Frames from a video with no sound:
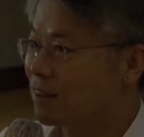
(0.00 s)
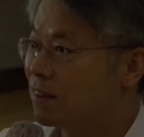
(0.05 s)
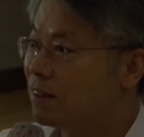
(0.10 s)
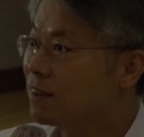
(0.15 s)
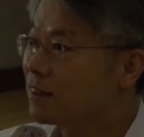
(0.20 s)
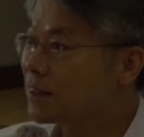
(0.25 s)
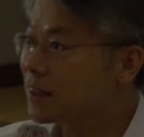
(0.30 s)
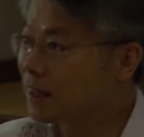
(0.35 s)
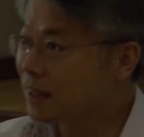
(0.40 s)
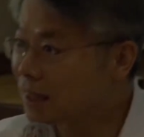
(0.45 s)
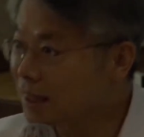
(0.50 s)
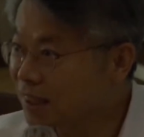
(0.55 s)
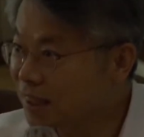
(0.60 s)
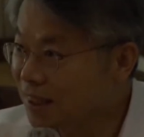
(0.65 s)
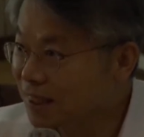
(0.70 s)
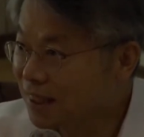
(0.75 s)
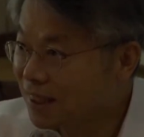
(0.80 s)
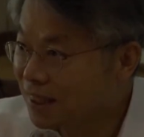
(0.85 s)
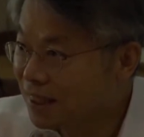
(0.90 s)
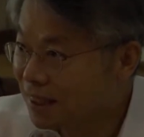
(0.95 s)

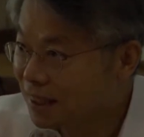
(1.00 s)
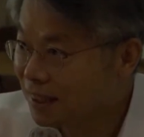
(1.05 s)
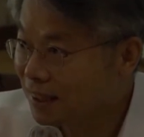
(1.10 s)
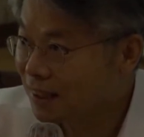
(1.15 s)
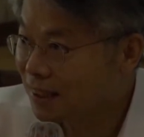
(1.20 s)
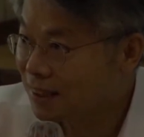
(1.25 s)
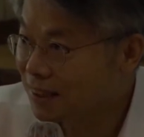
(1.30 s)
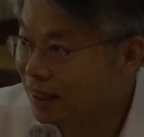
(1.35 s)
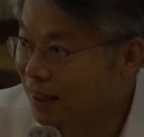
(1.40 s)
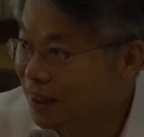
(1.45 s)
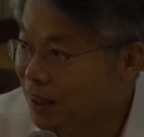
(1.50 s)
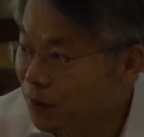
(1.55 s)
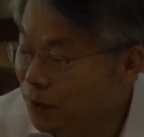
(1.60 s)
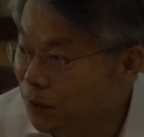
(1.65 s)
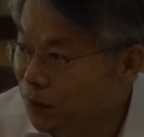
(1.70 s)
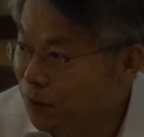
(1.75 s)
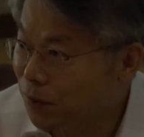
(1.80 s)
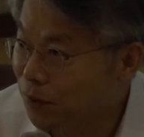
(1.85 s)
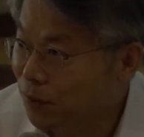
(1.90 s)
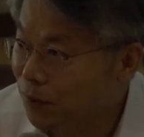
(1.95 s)
성장이
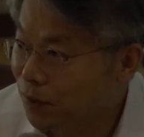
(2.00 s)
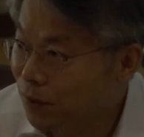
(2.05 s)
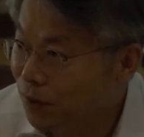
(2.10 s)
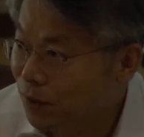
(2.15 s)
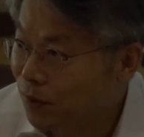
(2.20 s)
제대로